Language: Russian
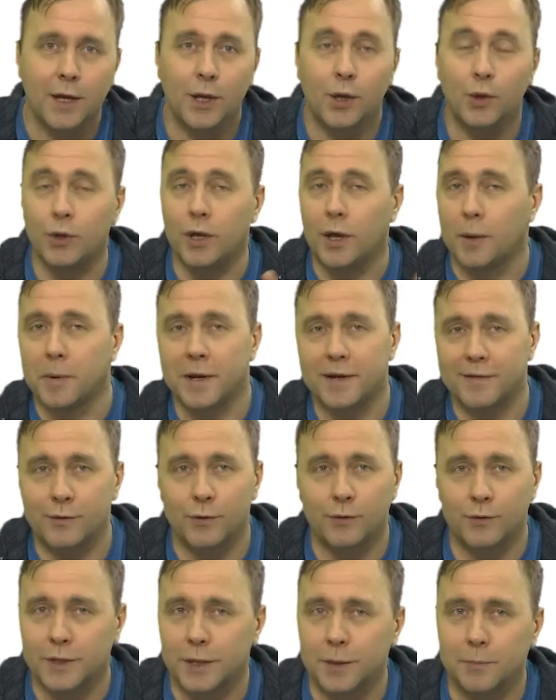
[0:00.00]
Люди
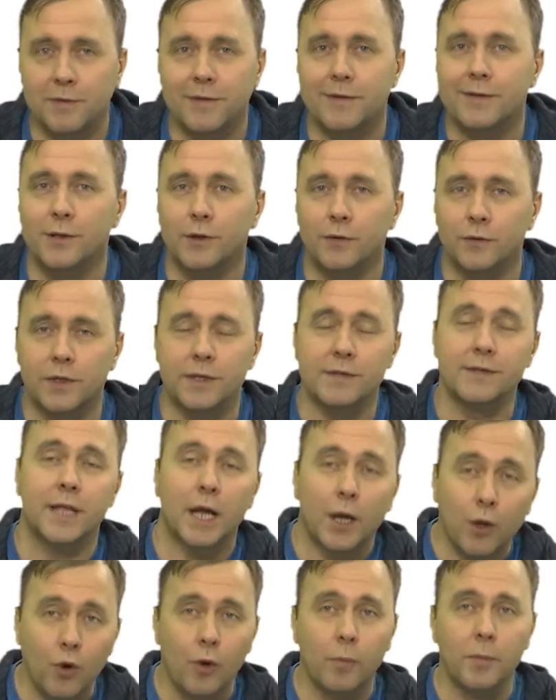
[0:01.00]
образованные, безусловно,
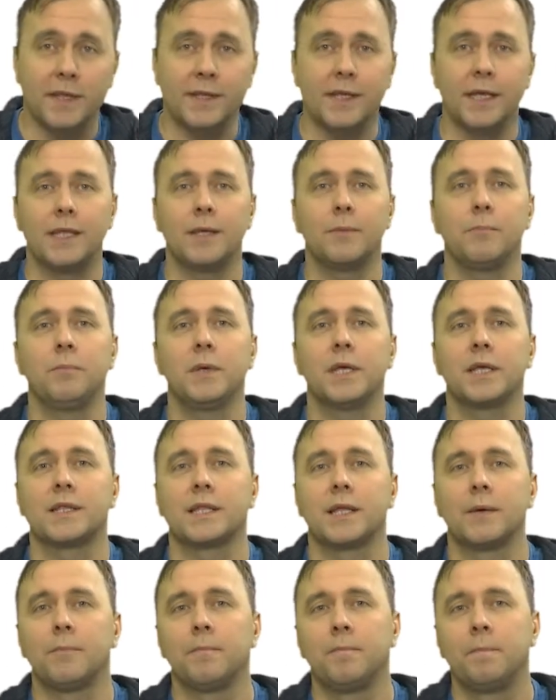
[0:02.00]
знакомы с этим
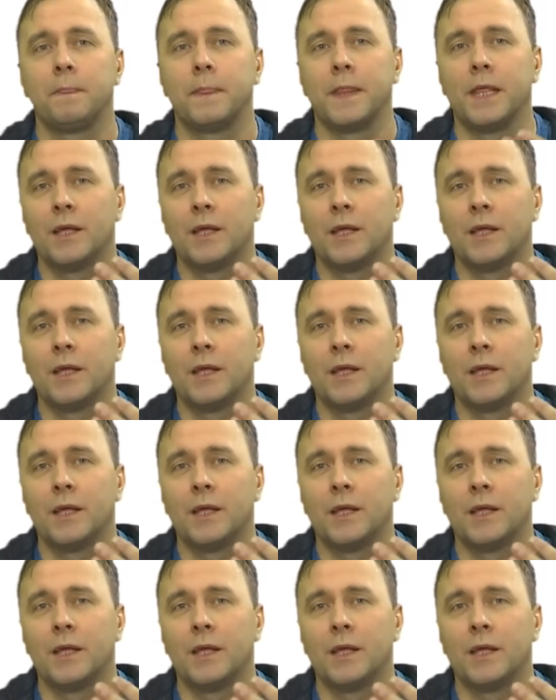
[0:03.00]
местом.